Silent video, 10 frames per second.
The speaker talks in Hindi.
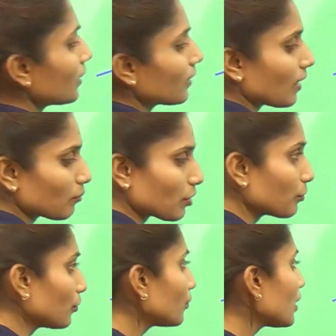के नाम का
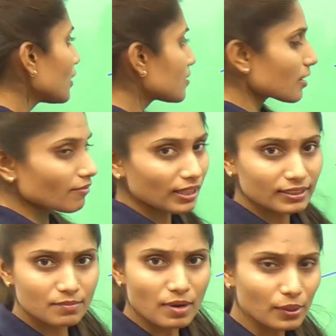प्रयोग
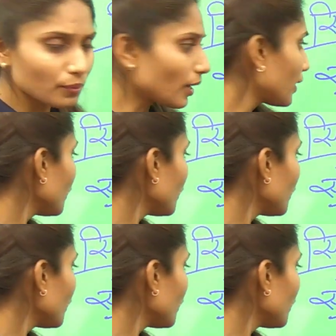सर्वाधिक बार हुआ है